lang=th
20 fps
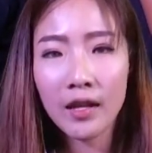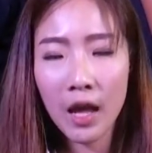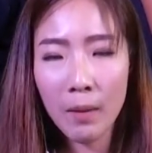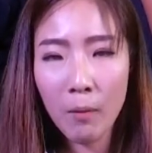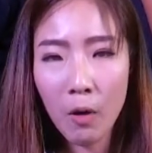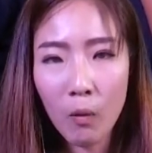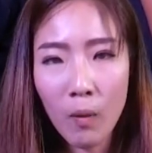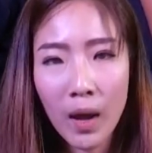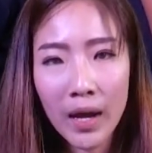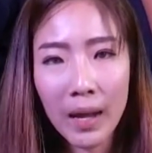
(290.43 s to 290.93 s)

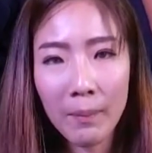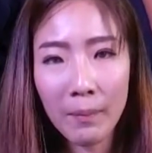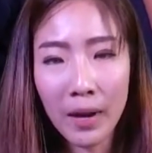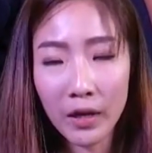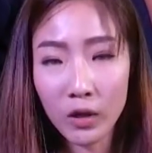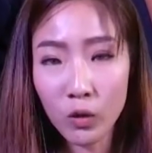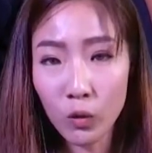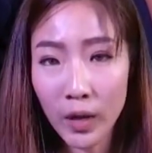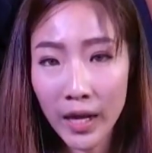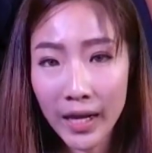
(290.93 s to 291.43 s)
ได้บอกว่า
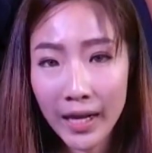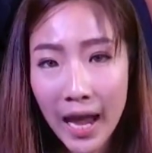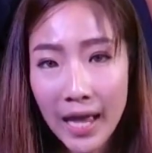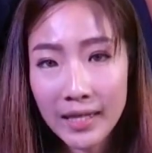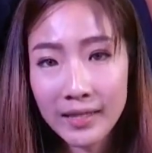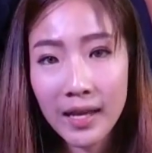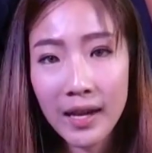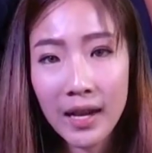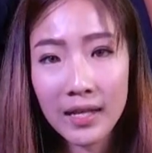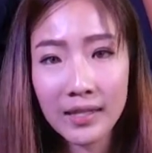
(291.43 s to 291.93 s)
กำลังอยู่ใน
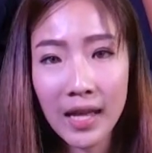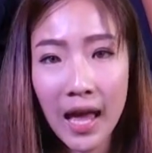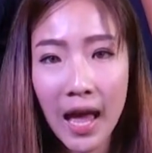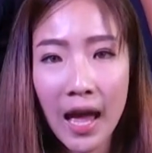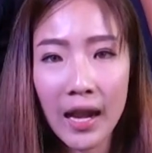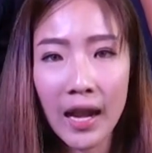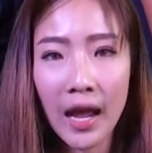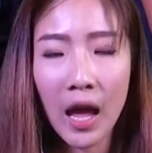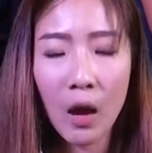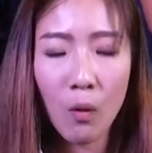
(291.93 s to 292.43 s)
การเจร
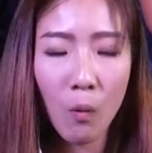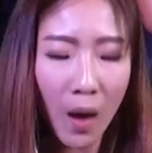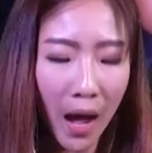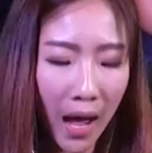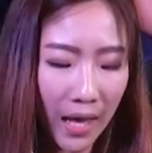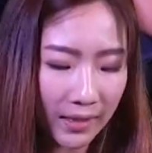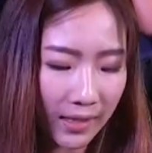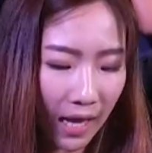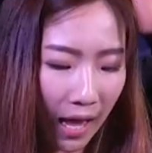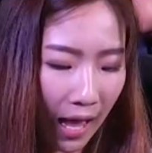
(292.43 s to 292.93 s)
จานะคะ
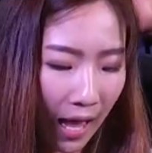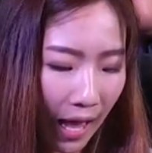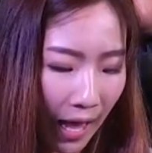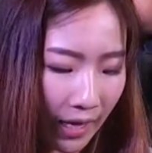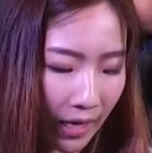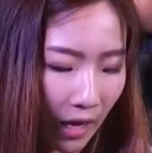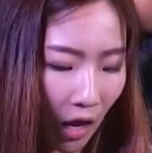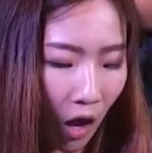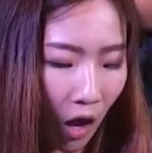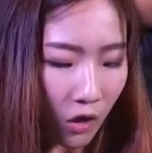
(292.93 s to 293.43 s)
ว่าจะให้